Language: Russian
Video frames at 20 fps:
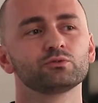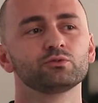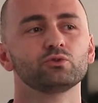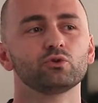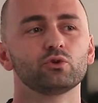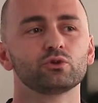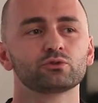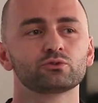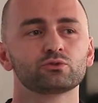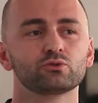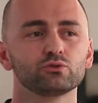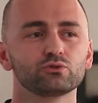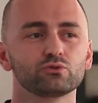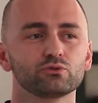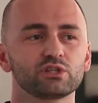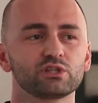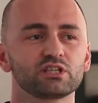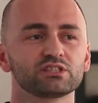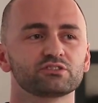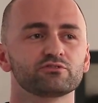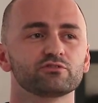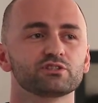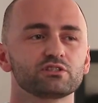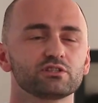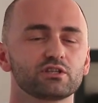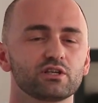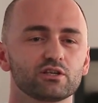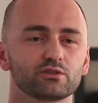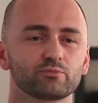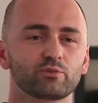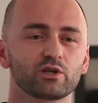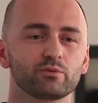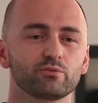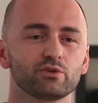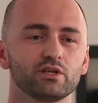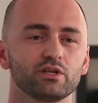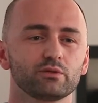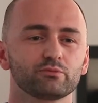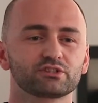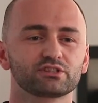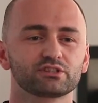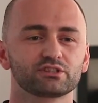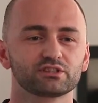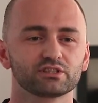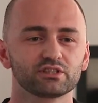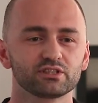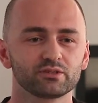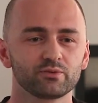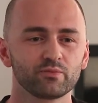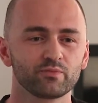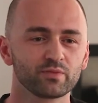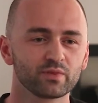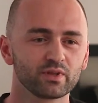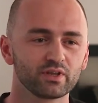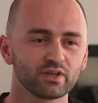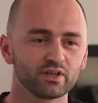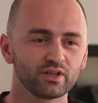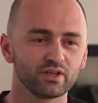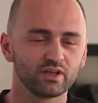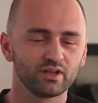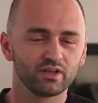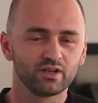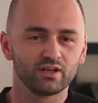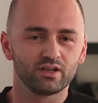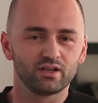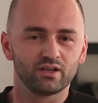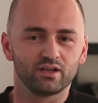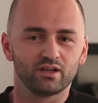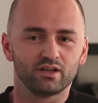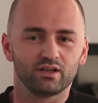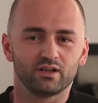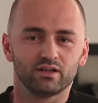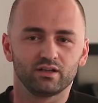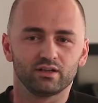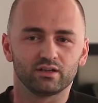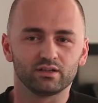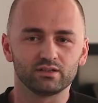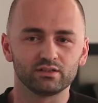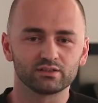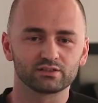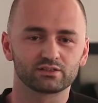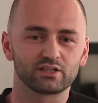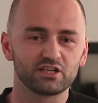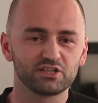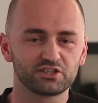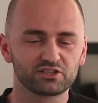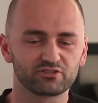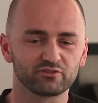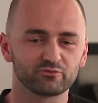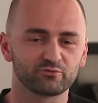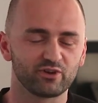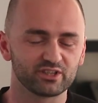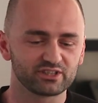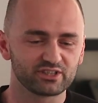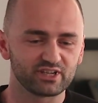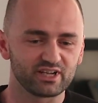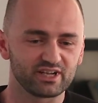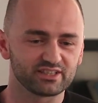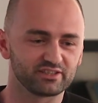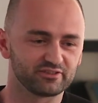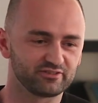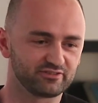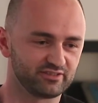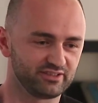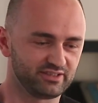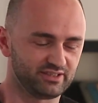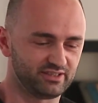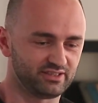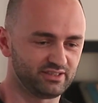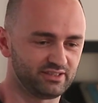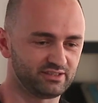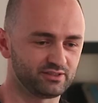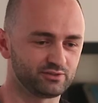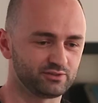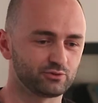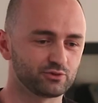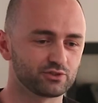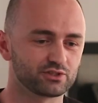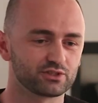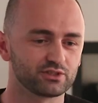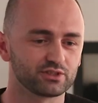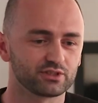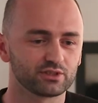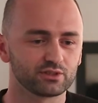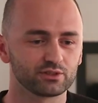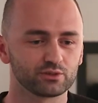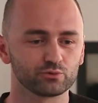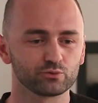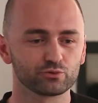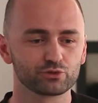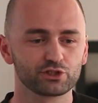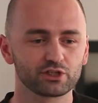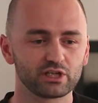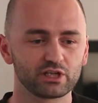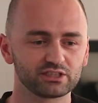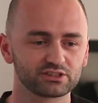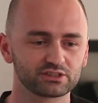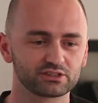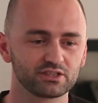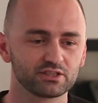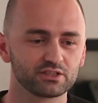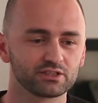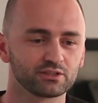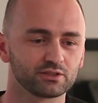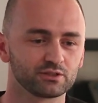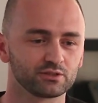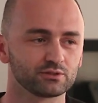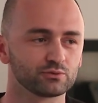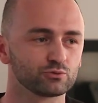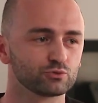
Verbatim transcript: но тут у нас возникает проблема с э, количеством квадратов. А, то есть э, участки